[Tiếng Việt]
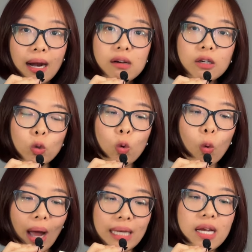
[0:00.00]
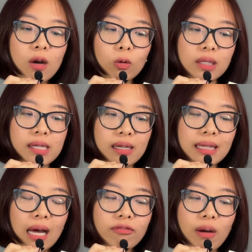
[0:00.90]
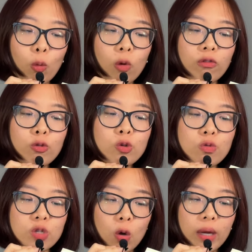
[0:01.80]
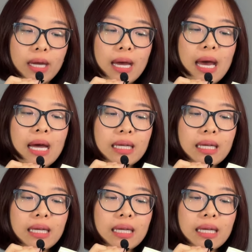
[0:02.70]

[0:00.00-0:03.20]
Ta đã hưởng thụ quá nhiều từ những tặng phẩm của vũ trụ rồi,